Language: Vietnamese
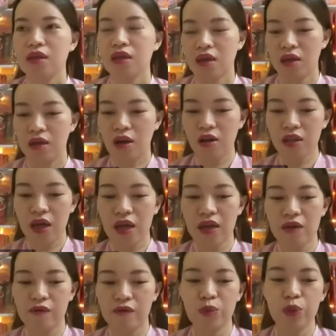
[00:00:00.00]
à, có thể
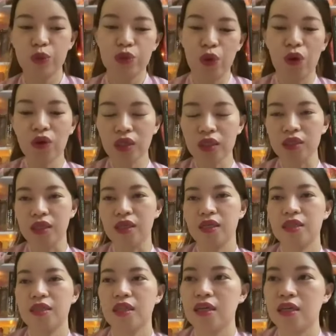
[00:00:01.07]
là với một số người
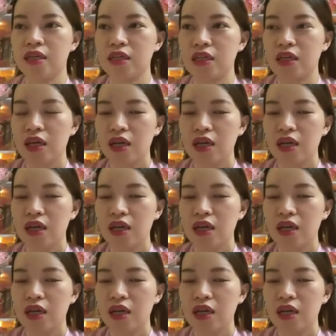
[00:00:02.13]
thì